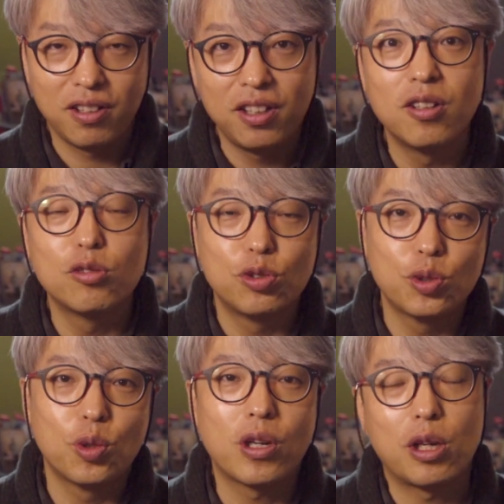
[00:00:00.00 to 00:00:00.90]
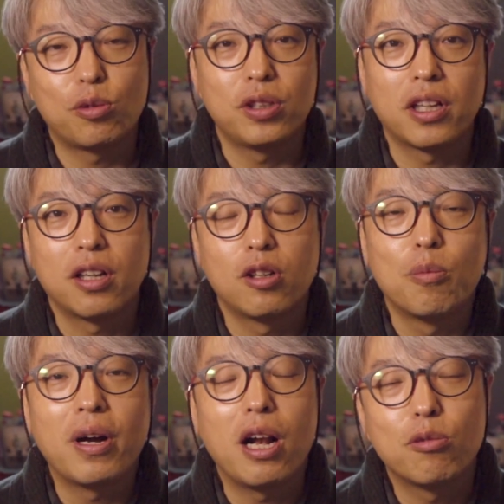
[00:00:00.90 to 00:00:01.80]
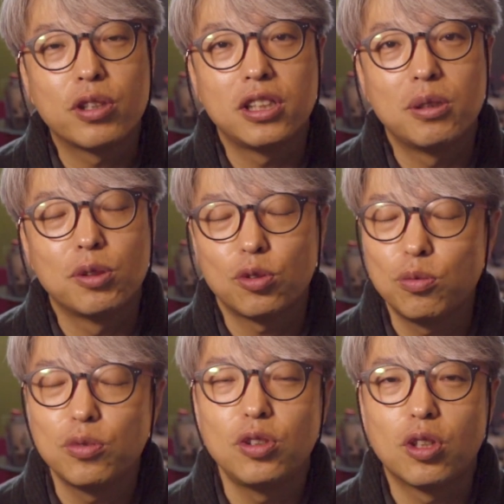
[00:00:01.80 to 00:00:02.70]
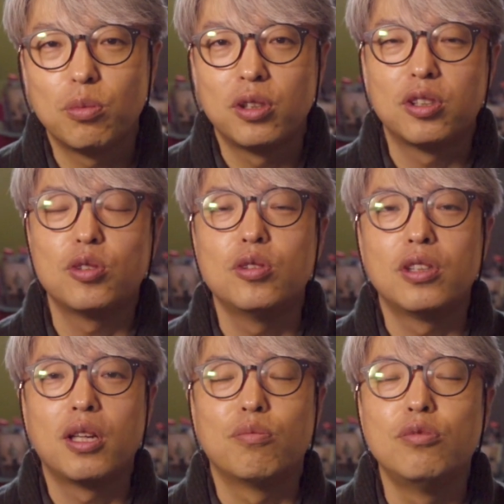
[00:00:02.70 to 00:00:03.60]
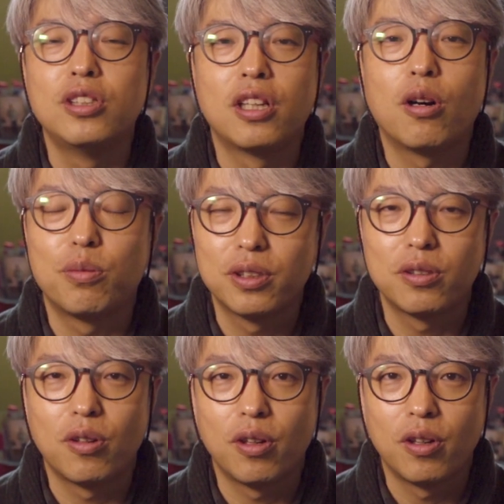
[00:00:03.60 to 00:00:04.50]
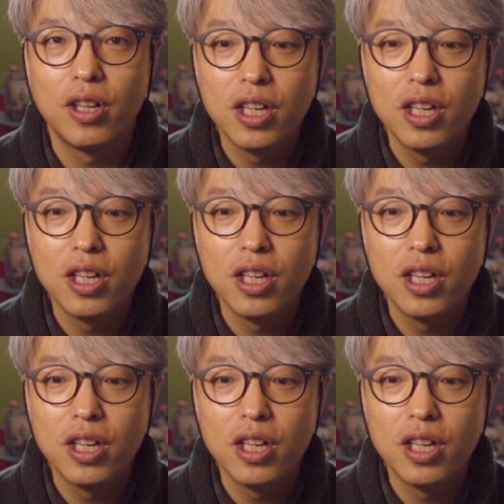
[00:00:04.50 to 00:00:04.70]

이런 구조를 갖고 있다는 것만 알고 계시면 충분히 여러분들이 쓰는데 문제가 없을 거예요.